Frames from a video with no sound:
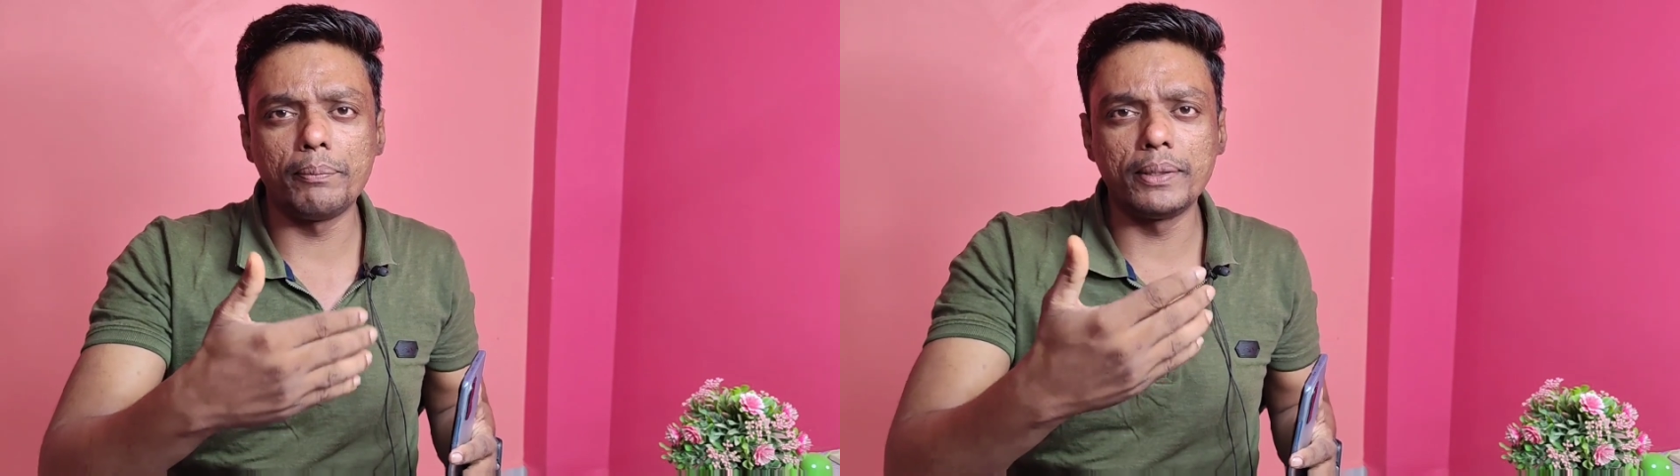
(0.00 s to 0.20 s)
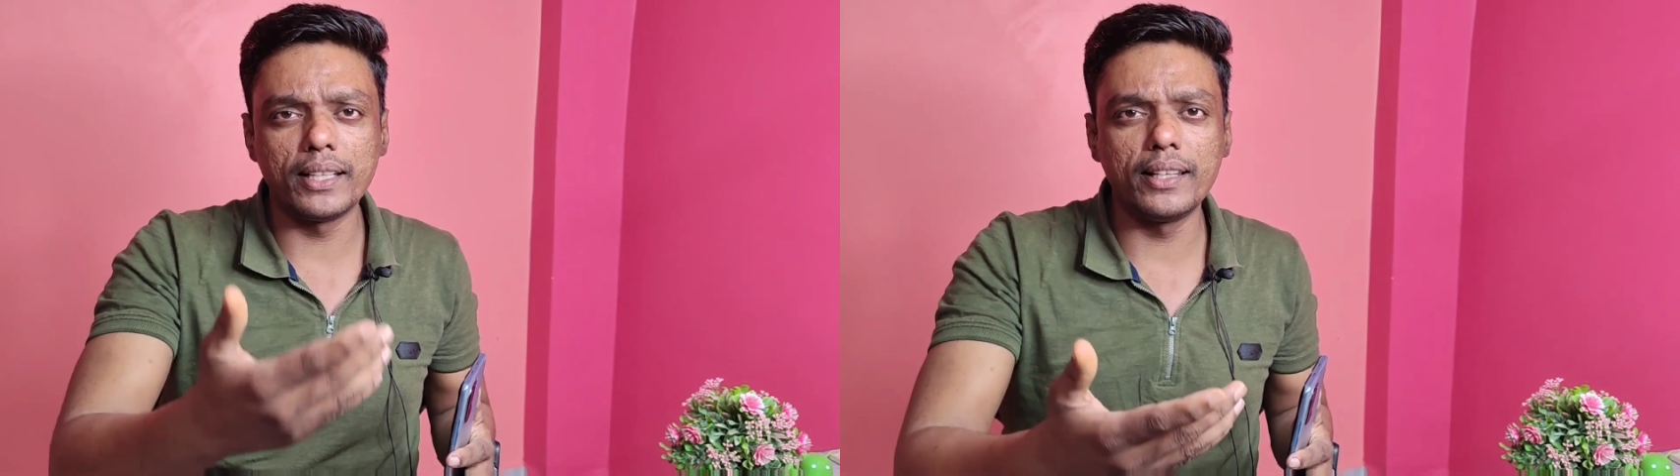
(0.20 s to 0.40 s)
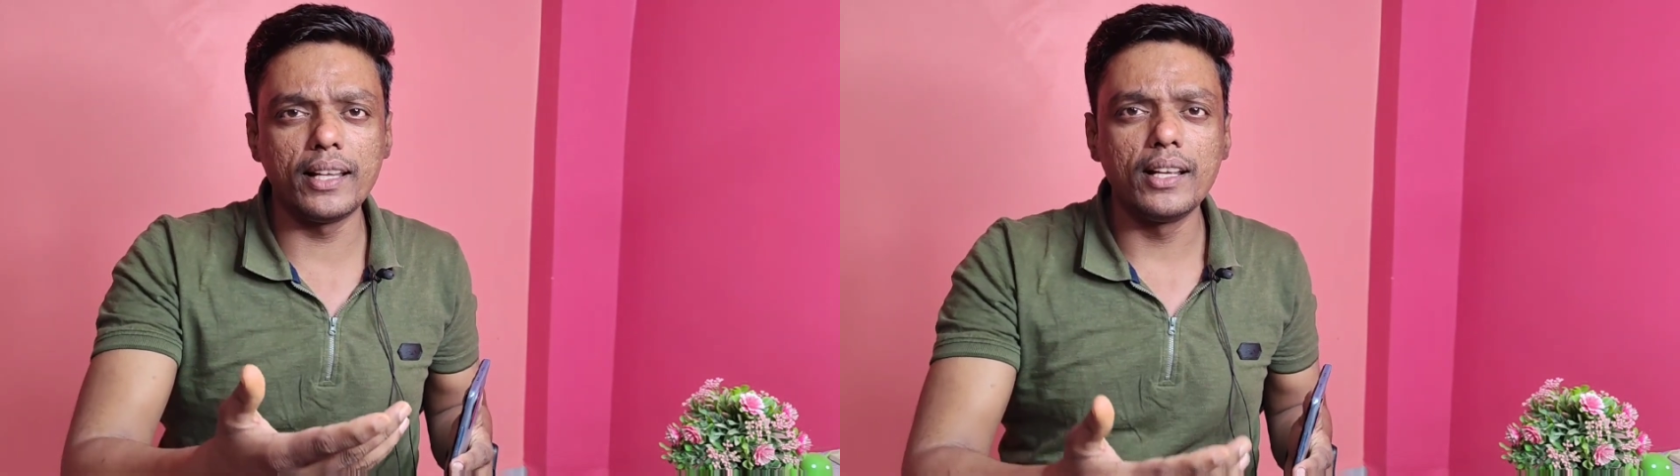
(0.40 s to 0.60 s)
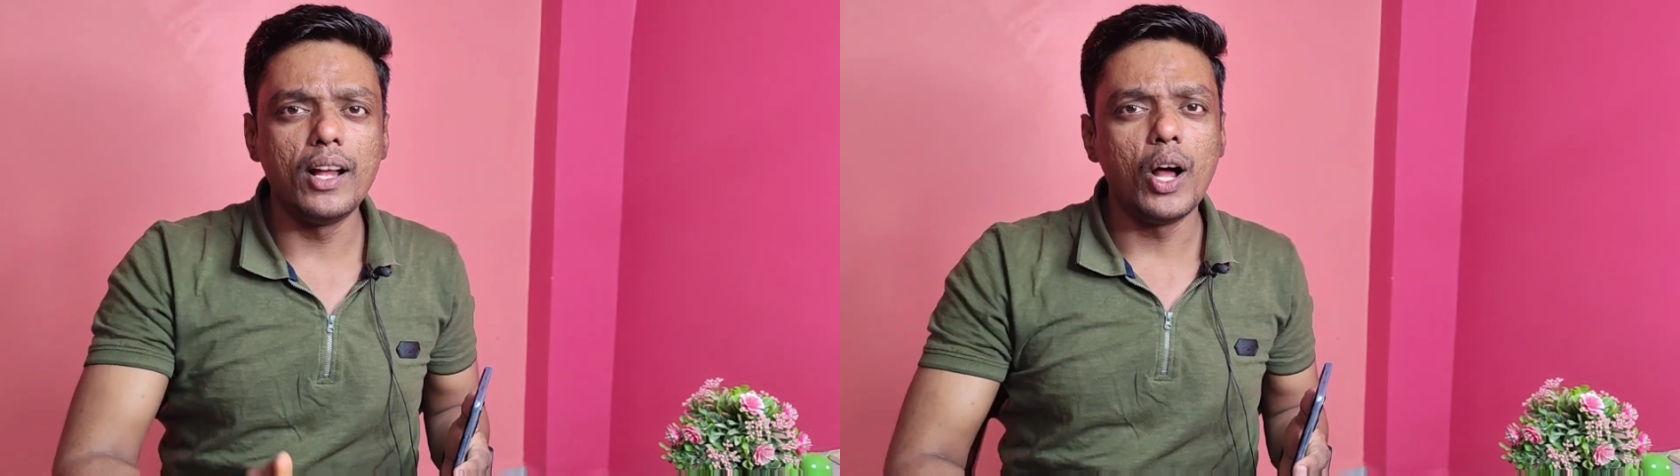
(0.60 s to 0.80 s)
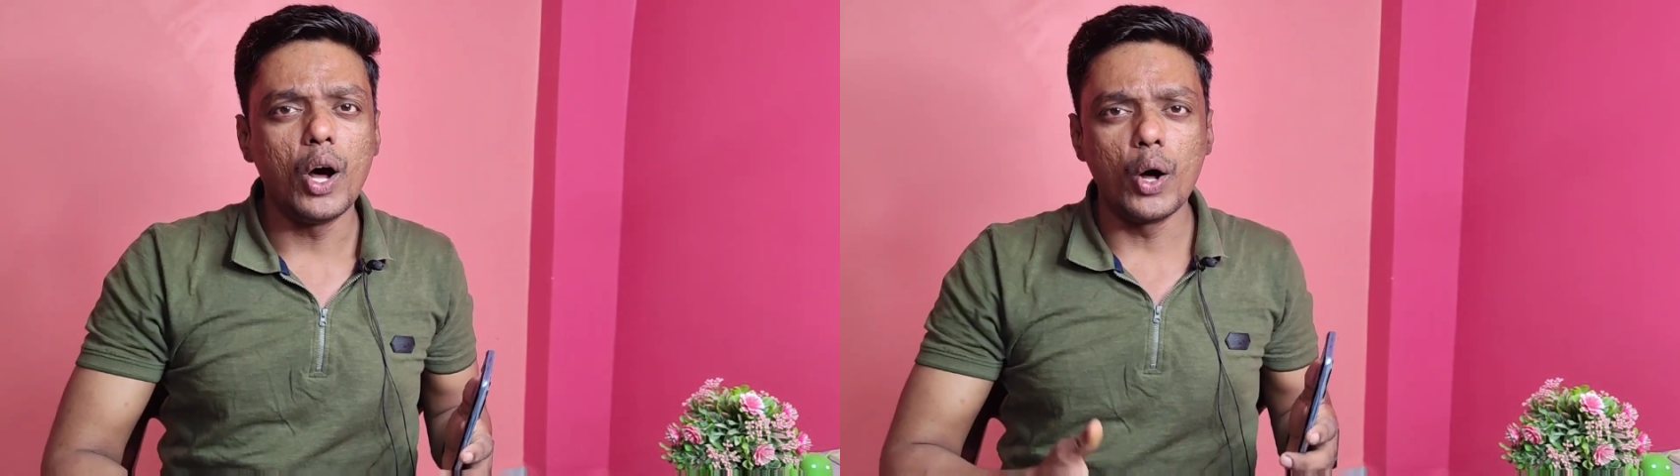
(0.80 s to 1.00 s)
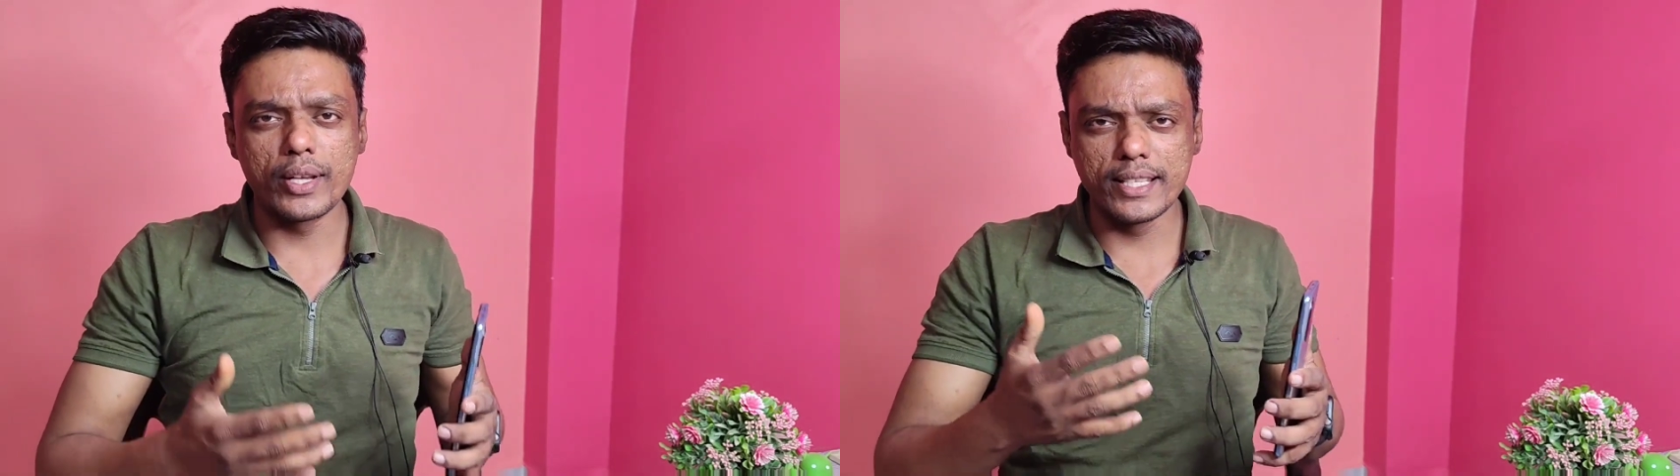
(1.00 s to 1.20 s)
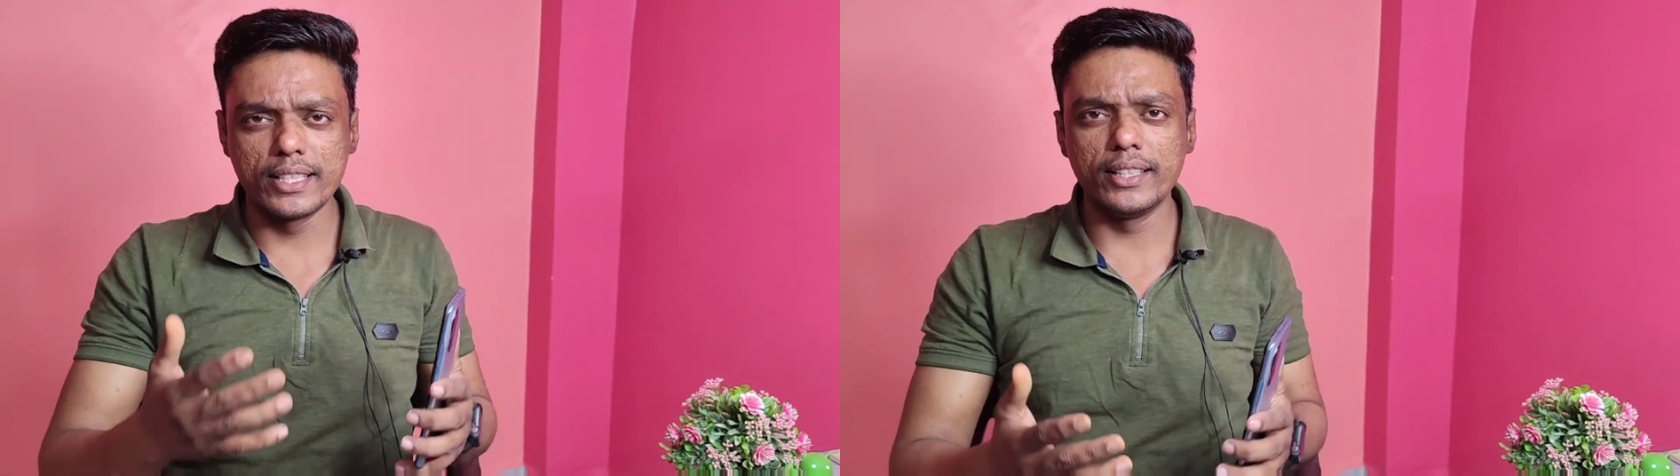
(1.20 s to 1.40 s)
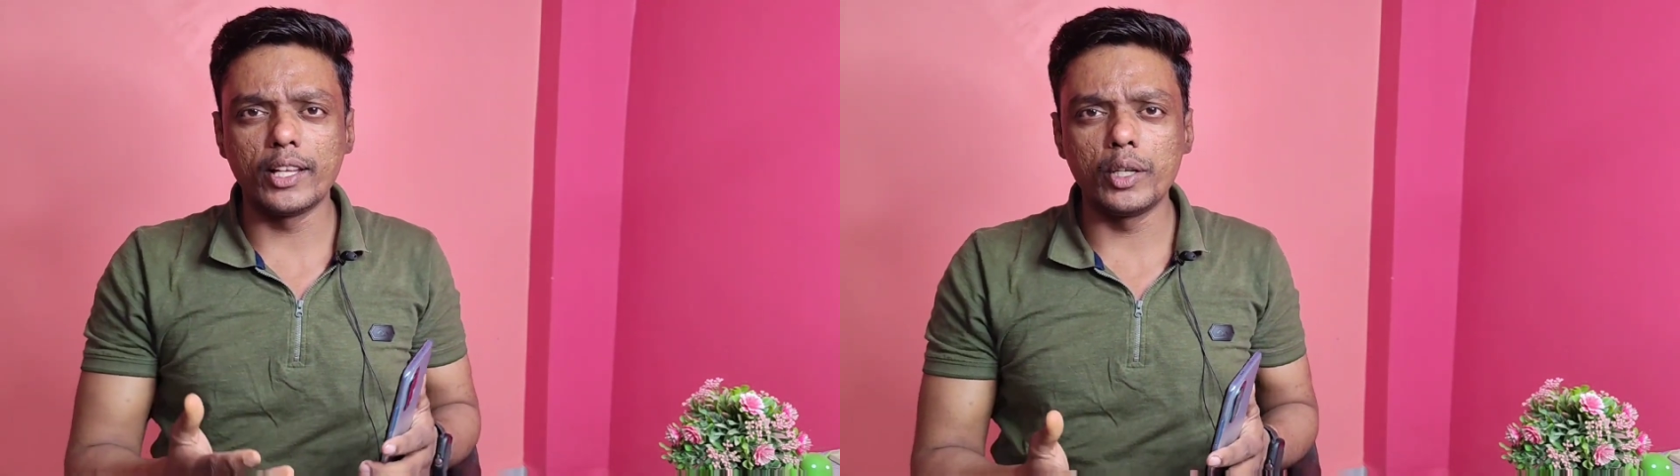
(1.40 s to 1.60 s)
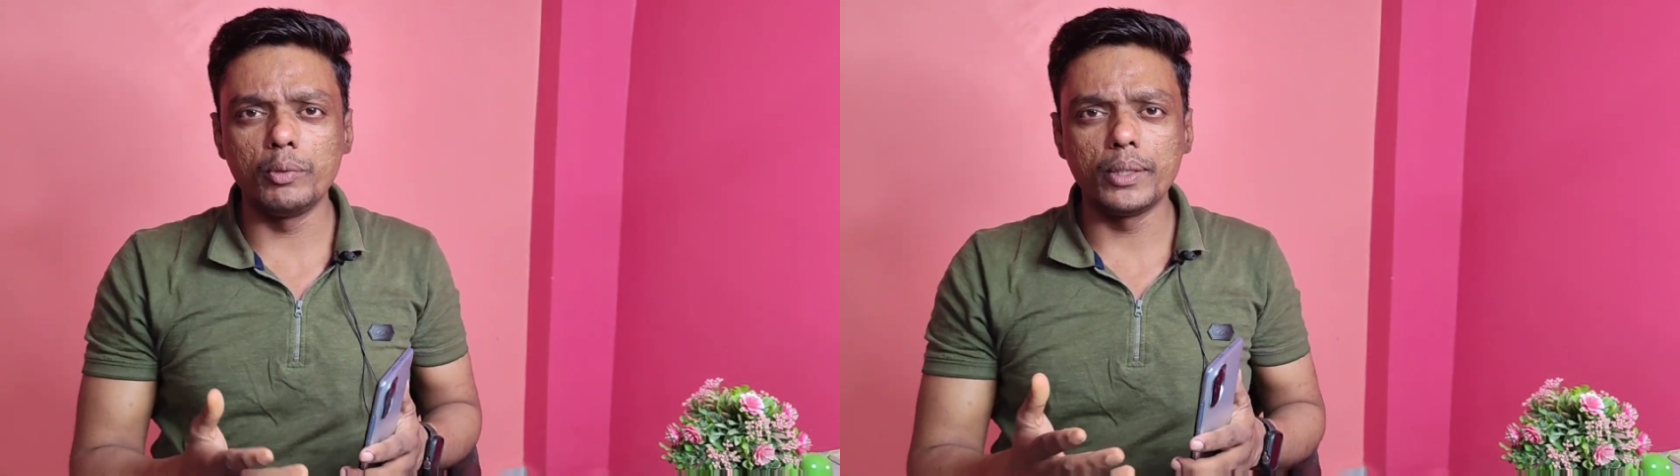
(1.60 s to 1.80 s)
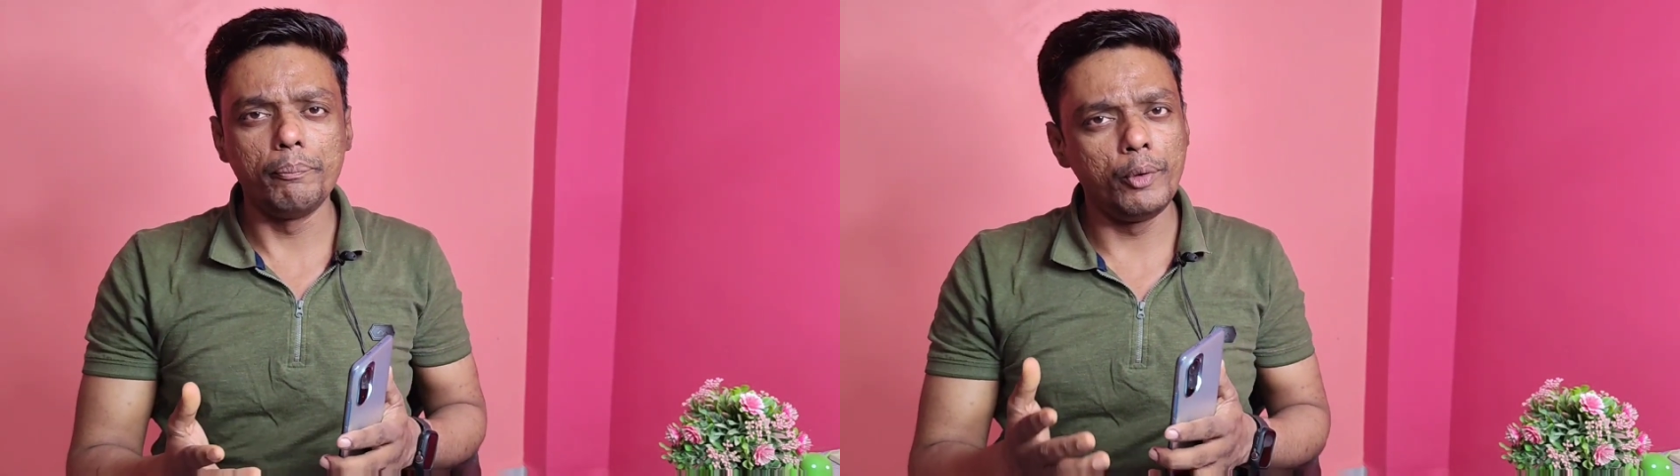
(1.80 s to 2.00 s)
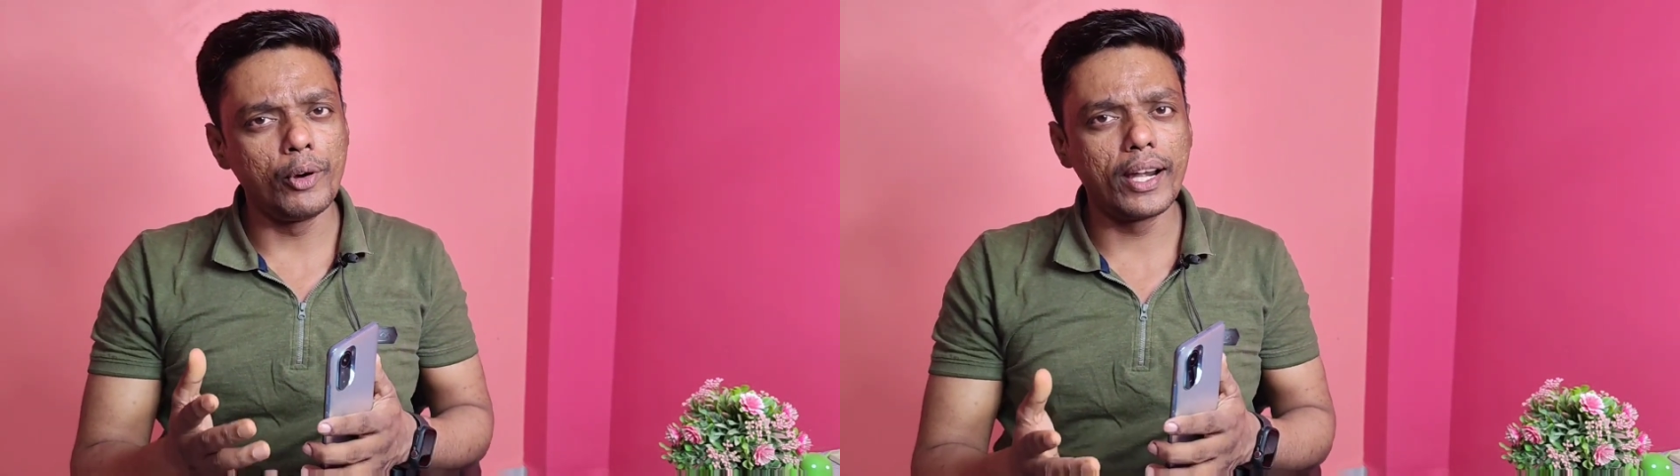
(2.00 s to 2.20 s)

डायलर पसंद है और किसी सिनारी में मुझे